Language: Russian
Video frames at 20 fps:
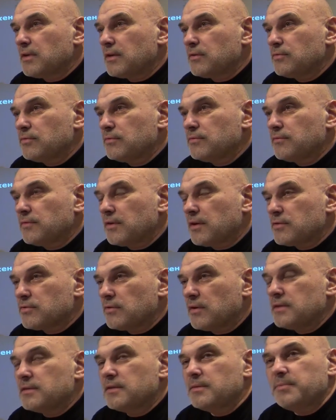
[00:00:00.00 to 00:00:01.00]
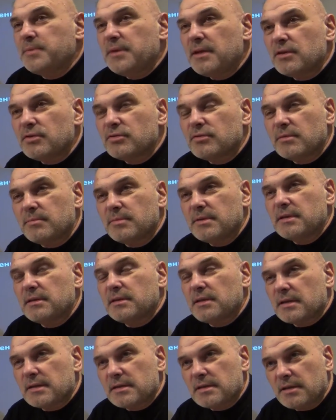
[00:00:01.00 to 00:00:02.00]
такую фразу. А теперь, чтобы не
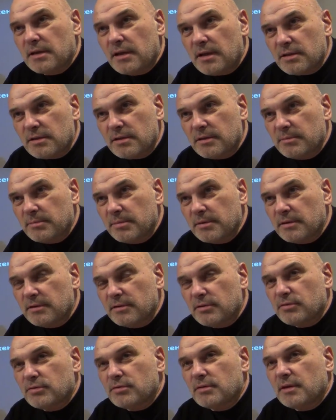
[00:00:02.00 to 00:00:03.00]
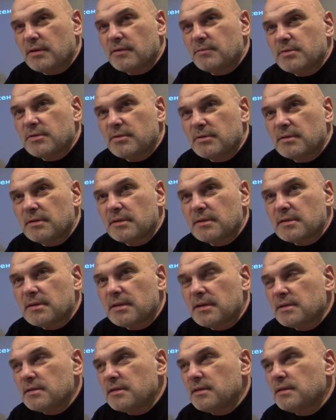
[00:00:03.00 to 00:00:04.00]
так страшно было то, что я вам сегодня
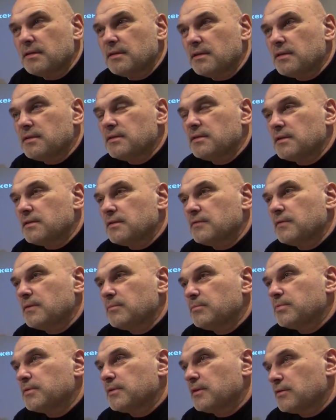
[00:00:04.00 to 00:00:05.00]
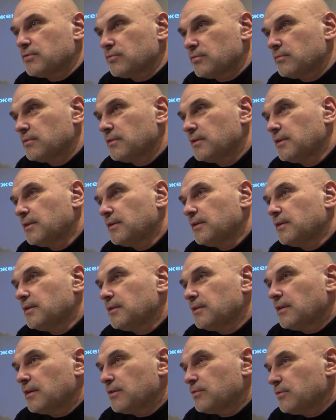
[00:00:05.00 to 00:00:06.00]
рассказал, я сейчас вам покажу
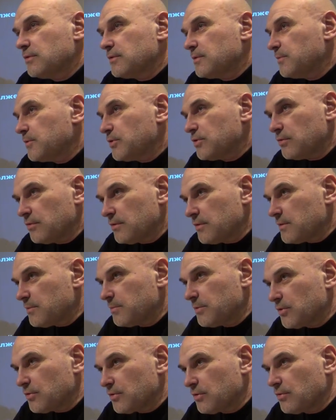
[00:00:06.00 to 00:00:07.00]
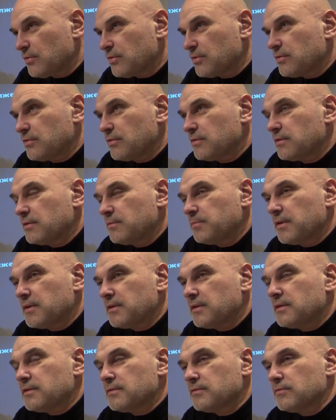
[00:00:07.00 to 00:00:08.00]
такое смешное, смешное что-нибудь, и
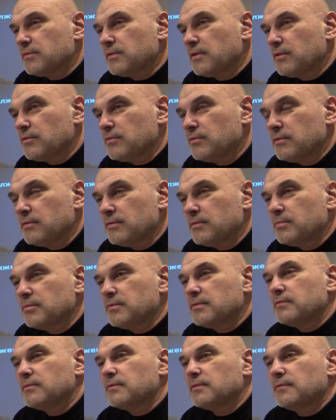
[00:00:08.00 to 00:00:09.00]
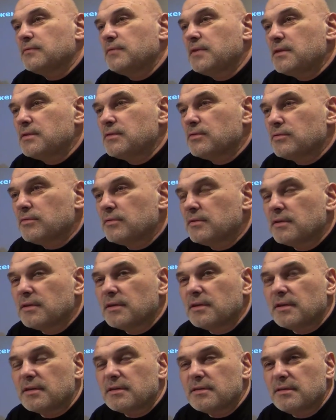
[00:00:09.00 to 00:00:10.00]
показываю какое-нибудь вот видео или
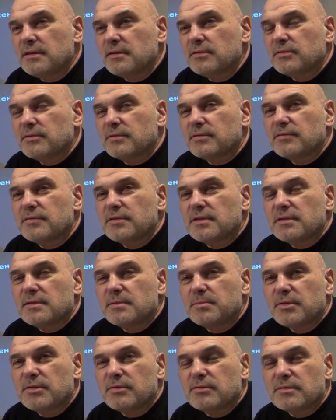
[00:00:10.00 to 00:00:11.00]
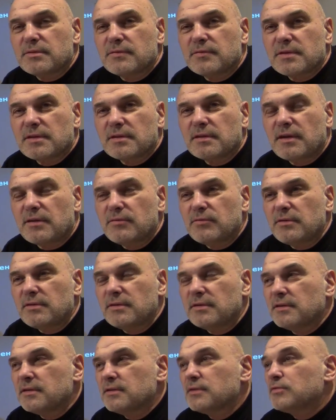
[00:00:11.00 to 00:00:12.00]
картинку, все смеются, все
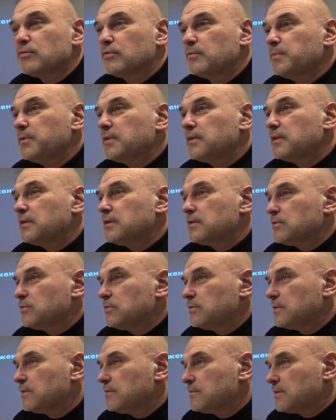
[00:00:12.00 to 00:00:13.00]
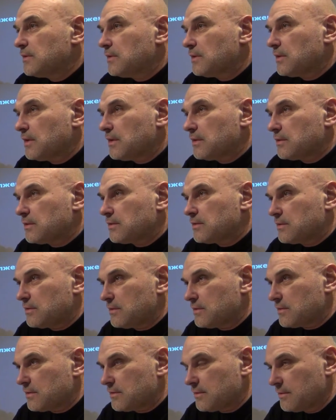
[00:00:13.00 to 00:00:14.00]
довольны, и наступил аристотелевский
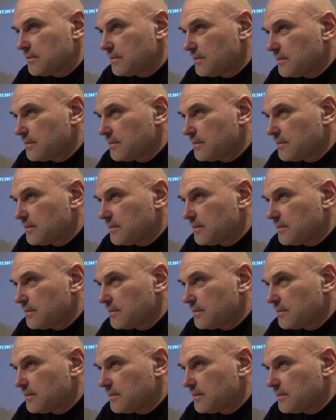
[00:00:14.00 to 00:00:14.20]
катарсис.